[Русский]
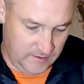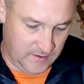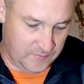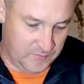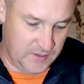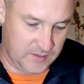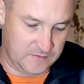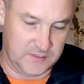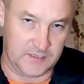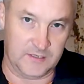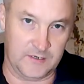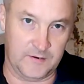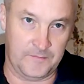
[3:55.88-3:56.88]
комплект
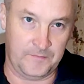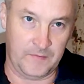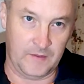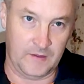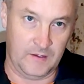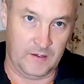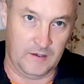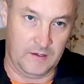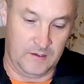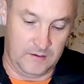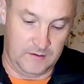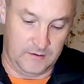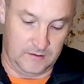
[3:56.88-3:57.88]
всяких
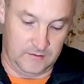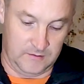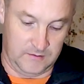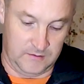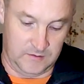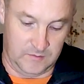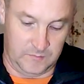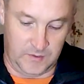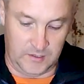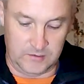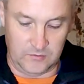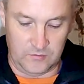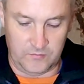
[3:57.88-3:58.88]
э,
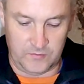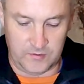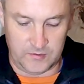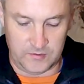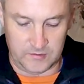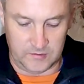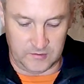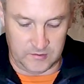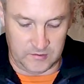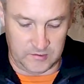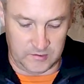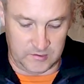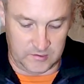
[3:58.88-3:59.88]
болтов,
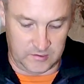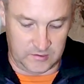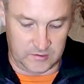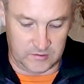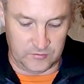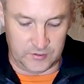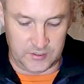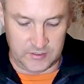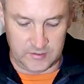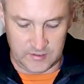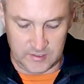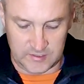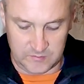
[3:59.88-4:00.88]
э,
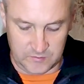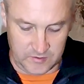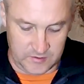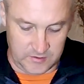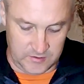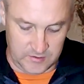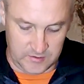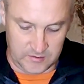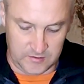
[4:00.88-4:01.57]
ключи для сборки,